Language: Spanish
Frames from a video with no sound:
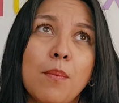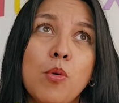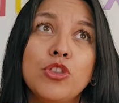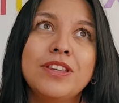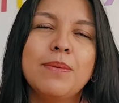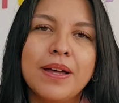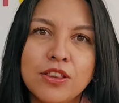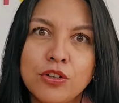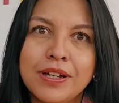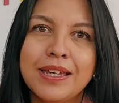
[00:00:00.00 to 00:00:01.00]

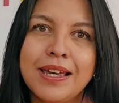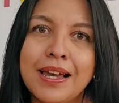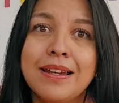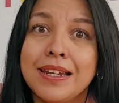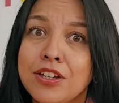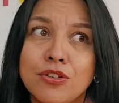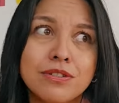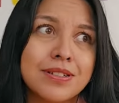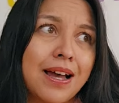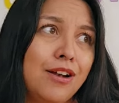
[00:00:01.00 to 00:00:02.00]
motivando que lleguen
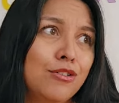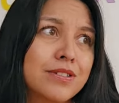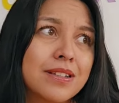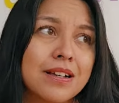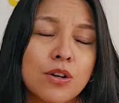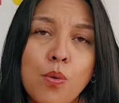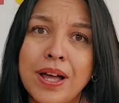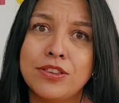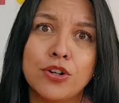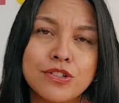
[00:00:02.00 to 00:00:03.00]
niños a los
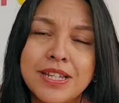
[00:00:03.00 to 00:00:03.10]
4,